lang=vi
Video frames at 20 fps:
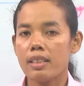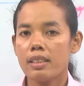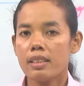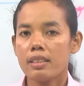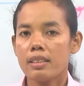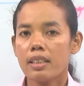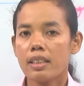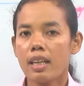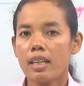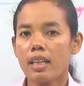
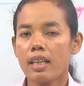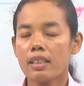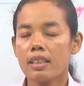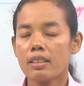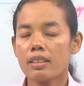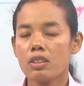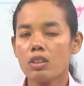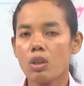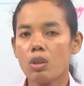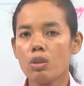sạ kháng
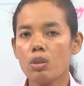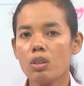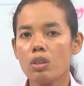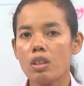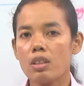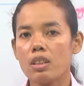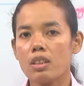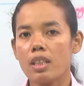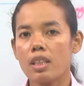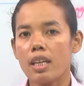chống coi
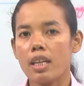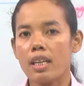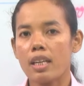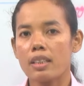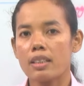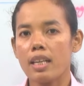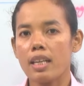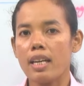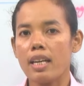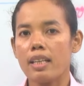chỉ ra
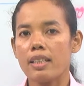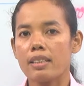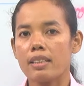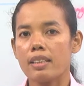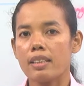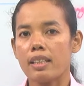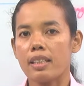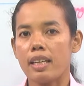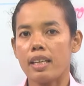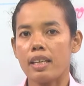sạ
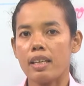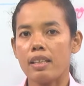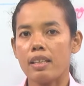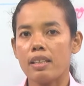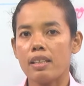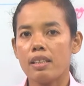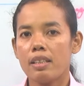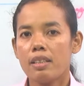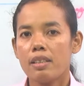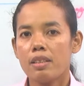cái nào
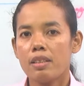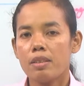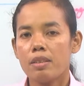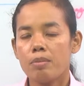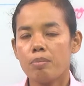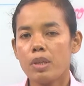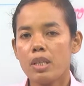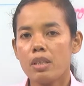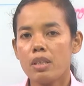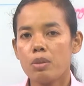
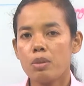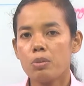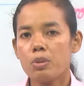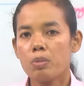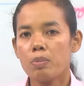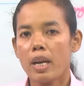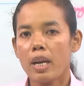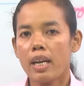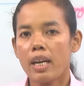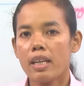miền rụp
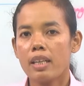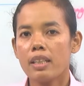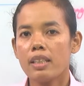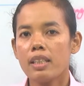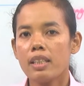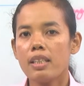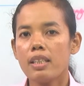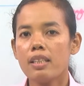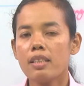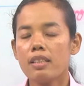mà
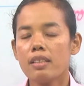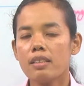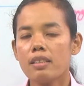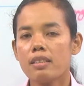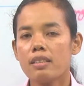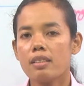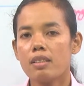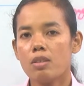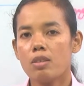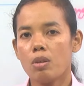kia
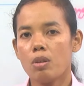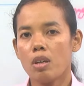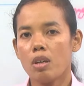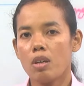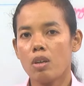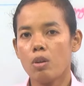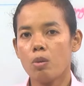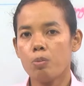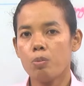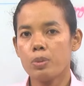lục ở
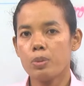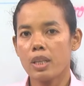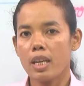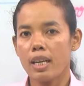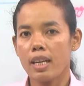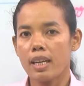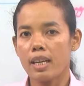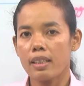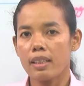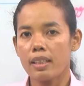lục sạ
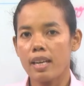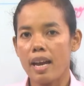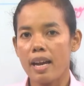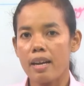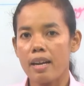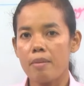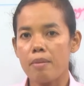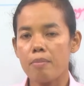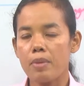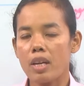kháng
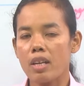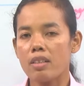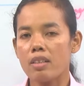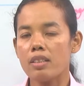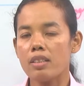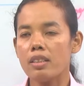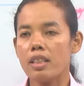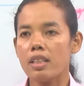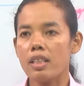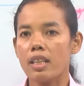đám hói
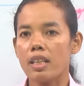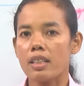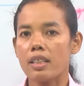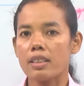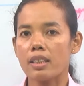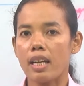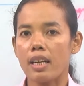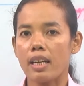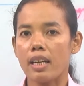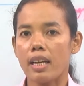tí khẹt
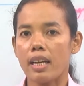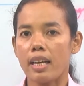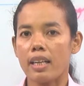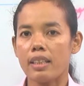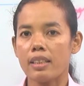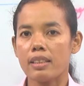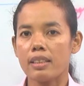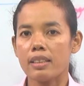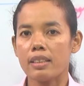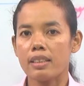sạ kháng
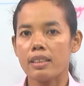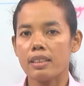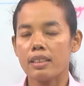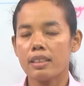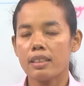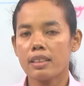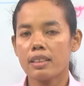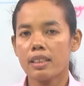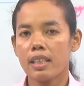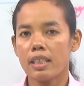
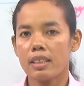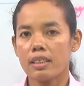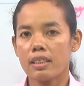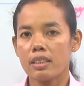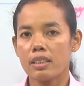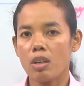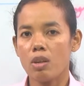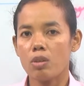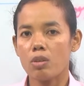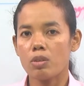kháng
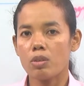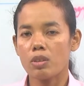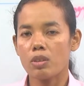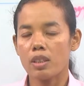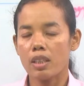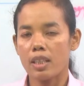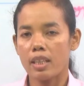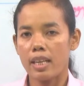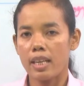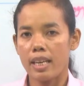chống
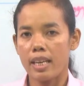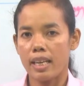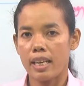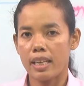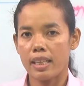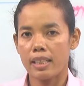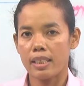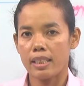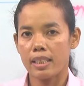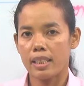cái
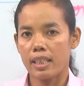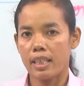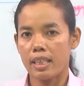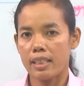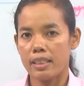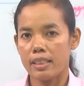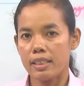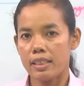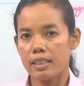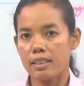nào
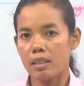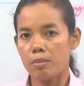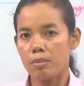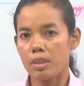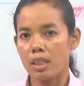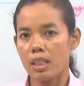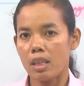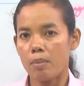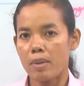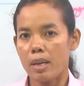dương từ
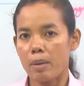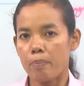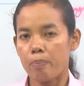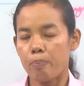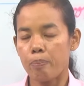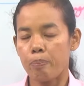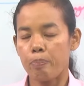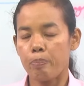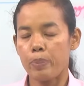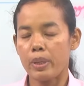tiền bàn
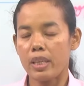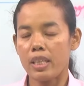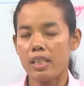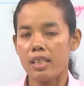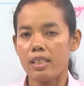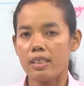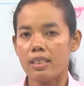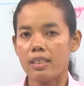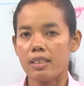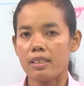
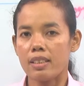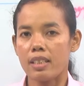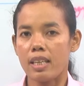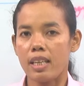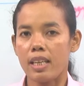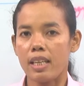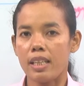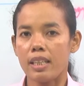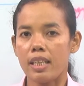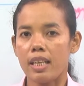pi từ
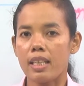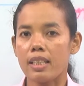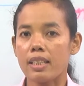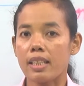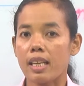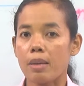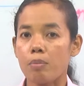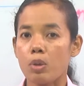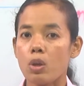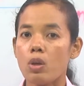đây tới
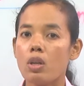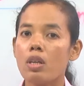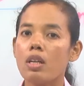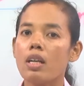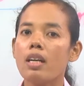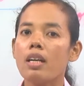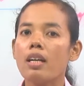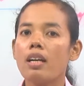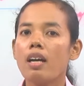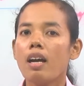ngày muốn
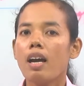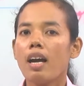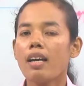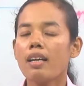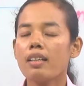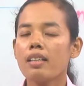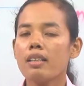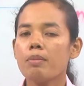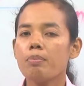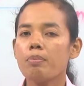
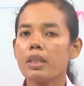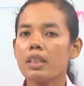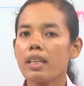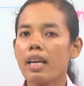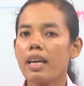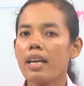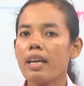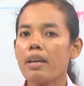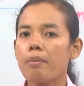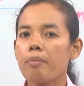hói bàn
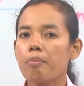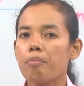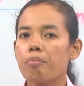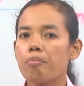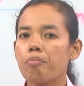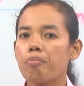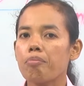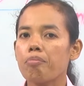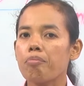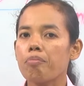tay
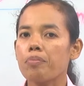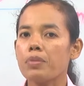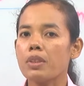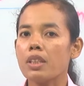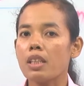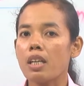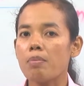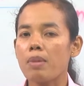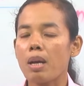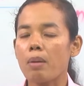dương tiền bàn